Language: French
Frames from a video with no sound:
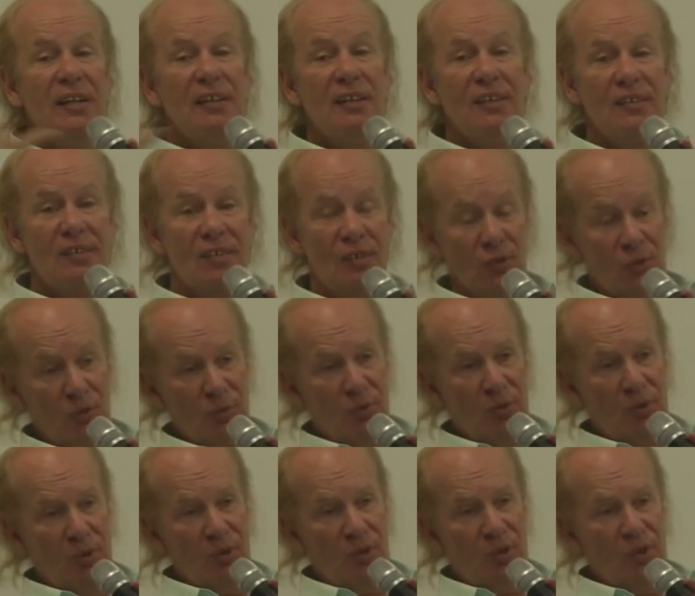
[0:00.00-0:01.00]
la descend
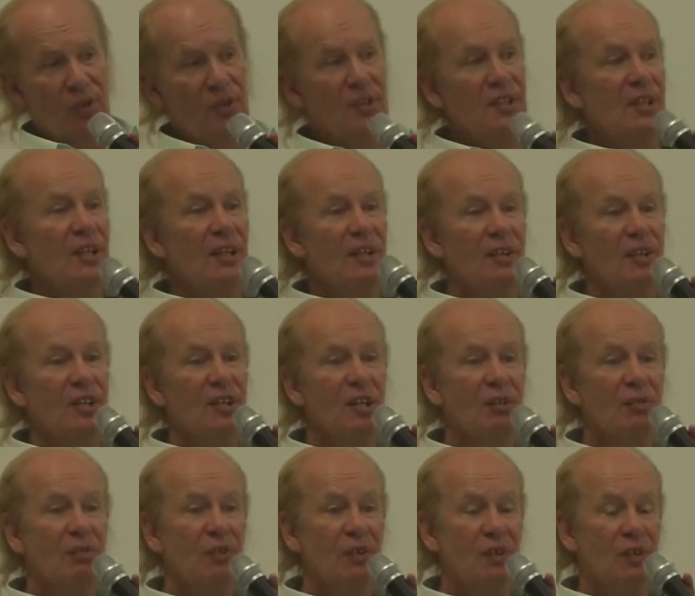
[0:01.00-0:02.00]
quand il a
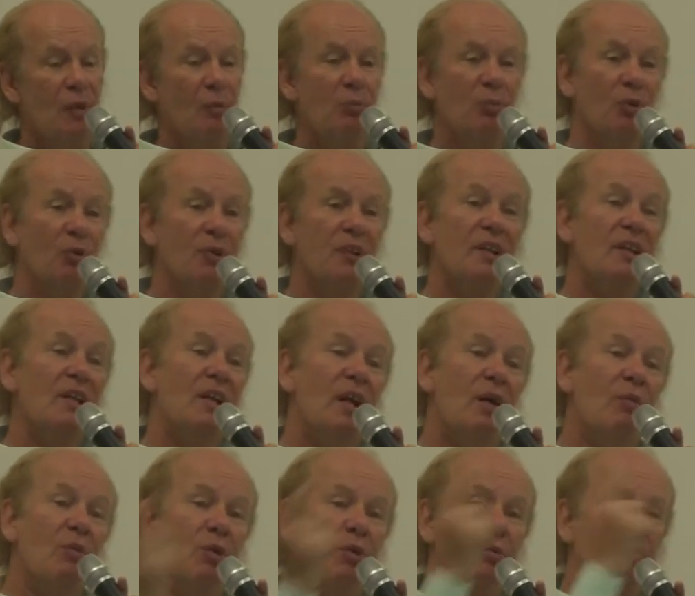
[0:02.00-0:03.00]
déjà fait sa ponte et il
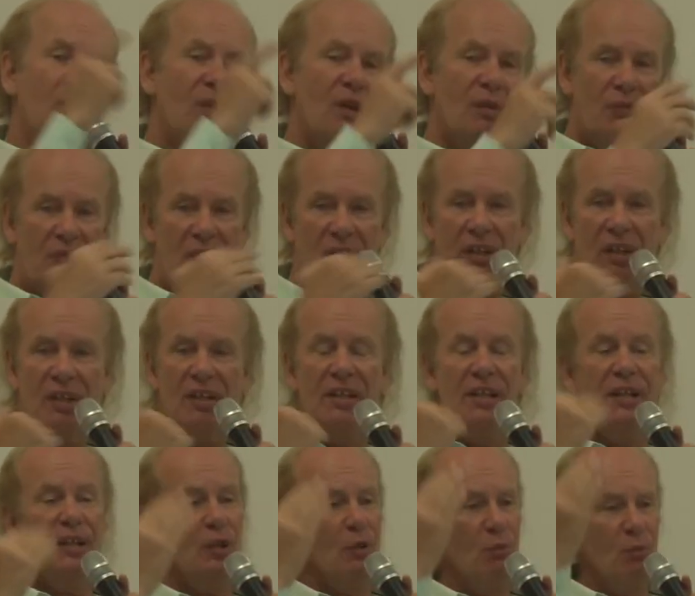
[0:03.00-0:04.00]
la monte pour la faire.
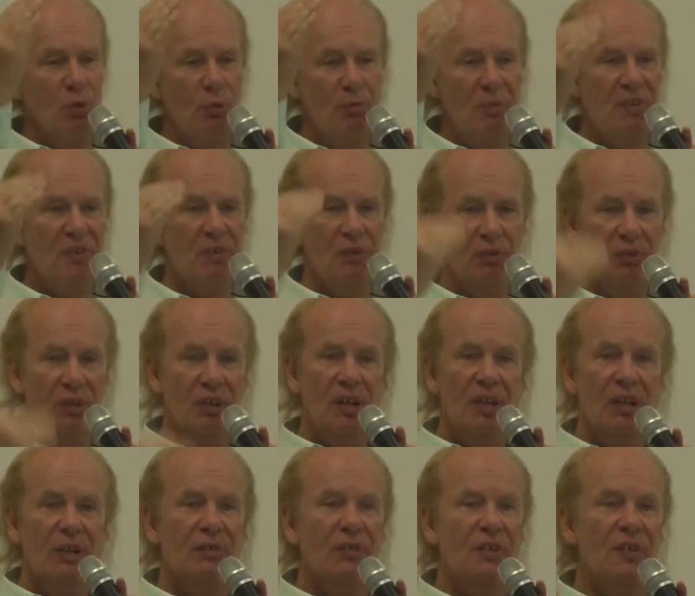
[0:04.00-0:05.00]
Il est comme le bison,
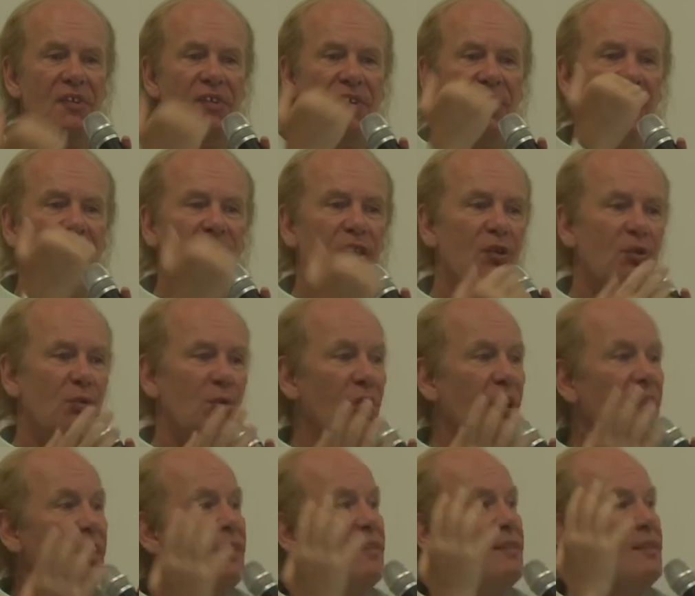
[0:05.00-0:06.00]
il fait des
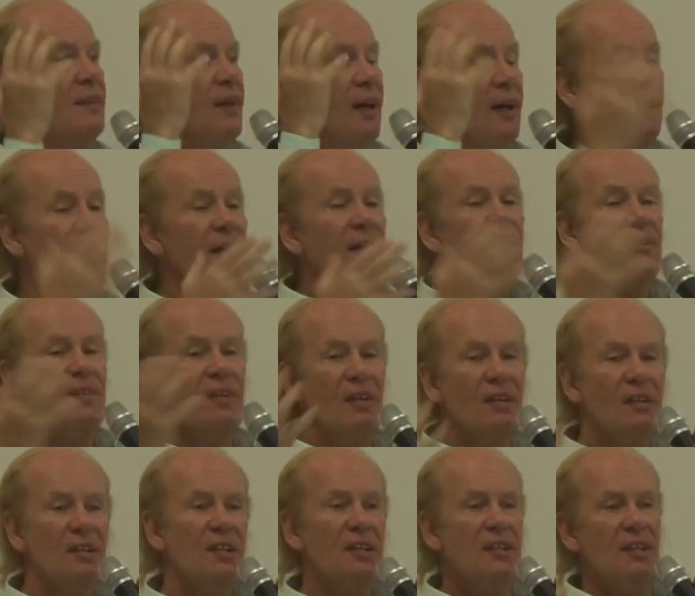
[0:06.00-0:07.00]
allers-retours et cela, ça
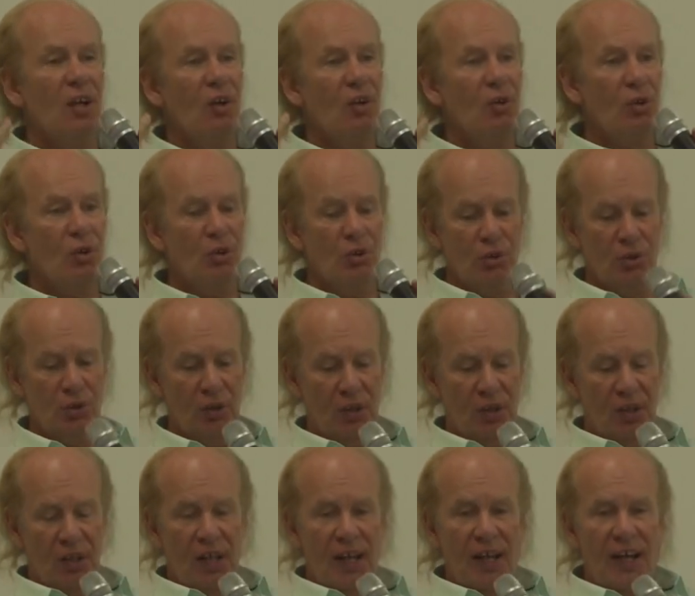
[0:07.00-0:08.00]
indique encore,
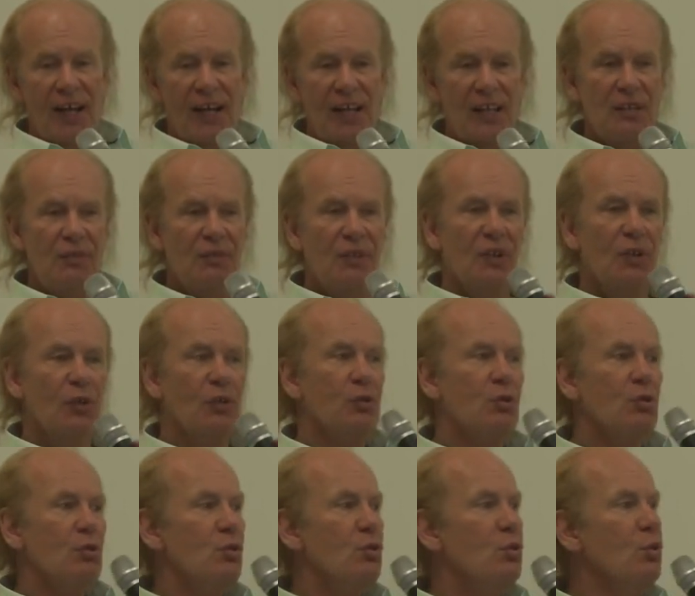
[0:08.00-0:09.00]
à la différence
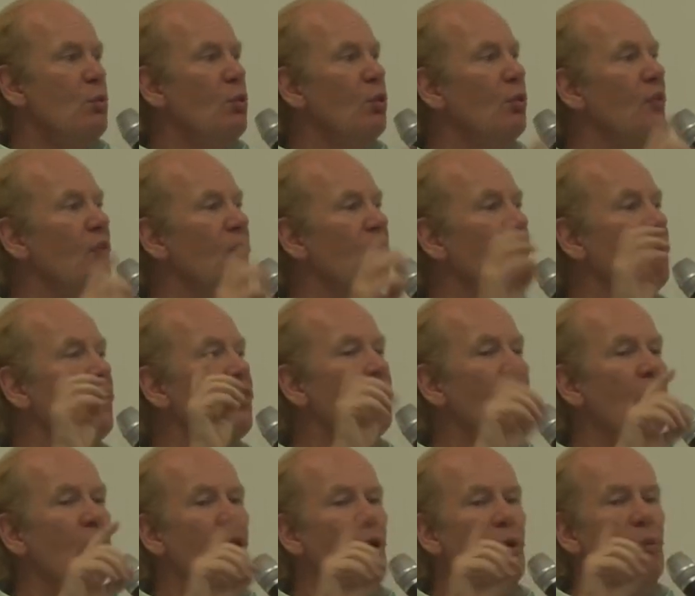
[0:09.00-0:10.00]
que saumon, c'est
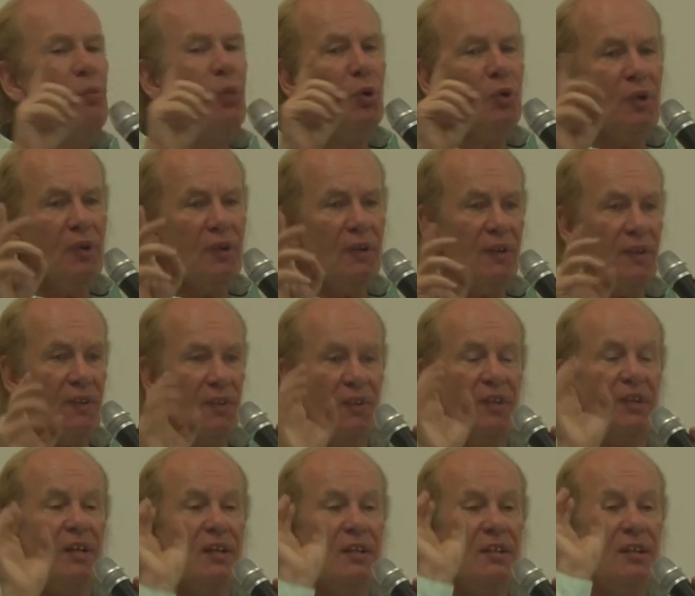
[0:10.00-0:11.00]
sol monte,
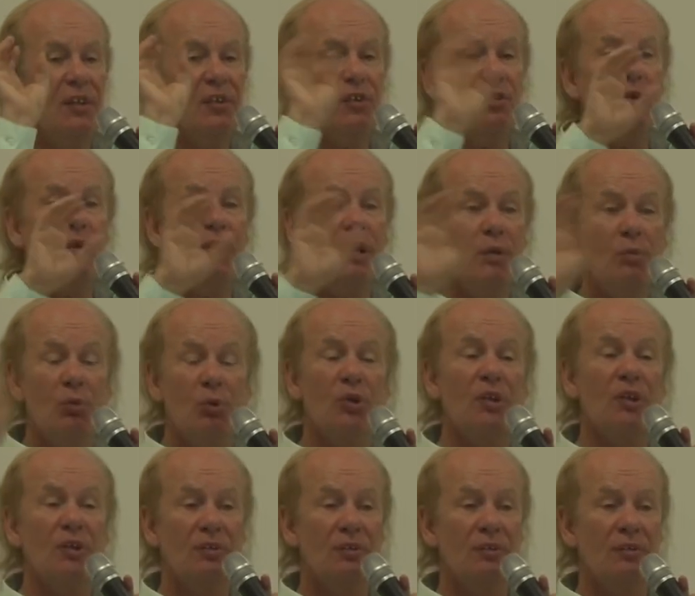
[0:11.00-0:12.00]
c'est-à-dire soleil
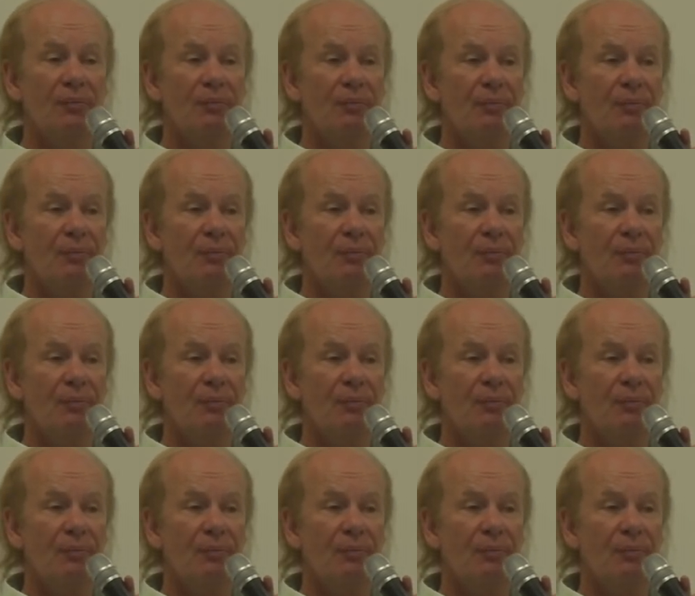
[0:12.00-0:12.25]
montant.